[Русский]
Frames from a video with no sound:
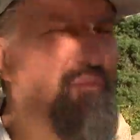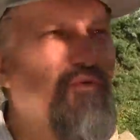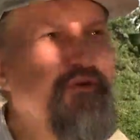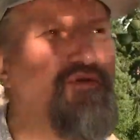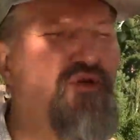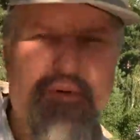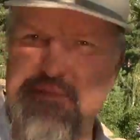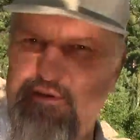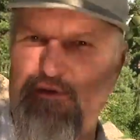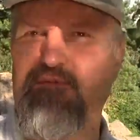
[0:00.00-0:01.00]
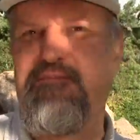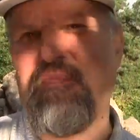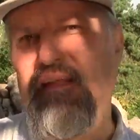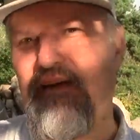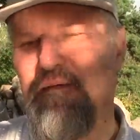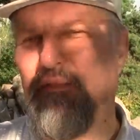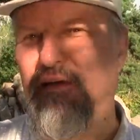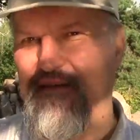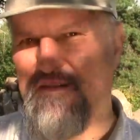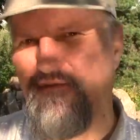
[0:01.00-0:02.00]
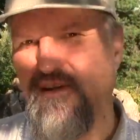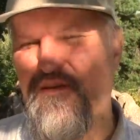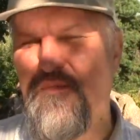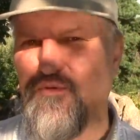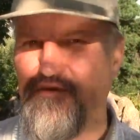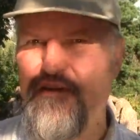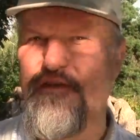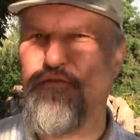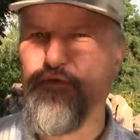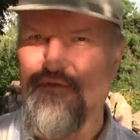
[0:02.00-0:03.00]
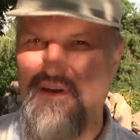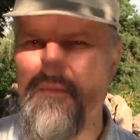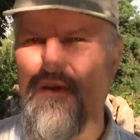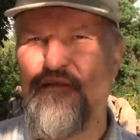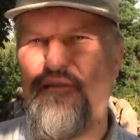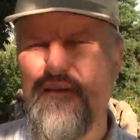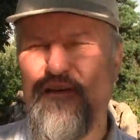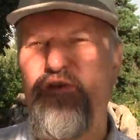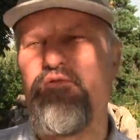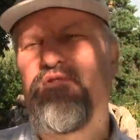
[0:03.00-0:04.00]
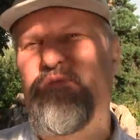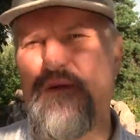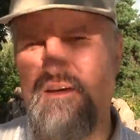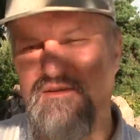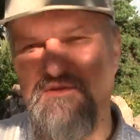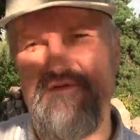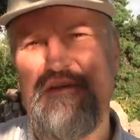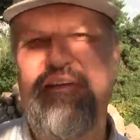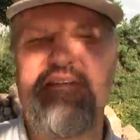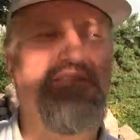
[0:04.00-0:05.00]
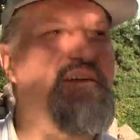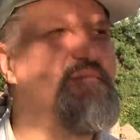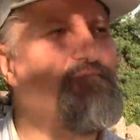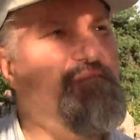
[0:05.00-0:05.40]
Японию добрым словом благословляя японский народ во имя Господа Иисуса Христа.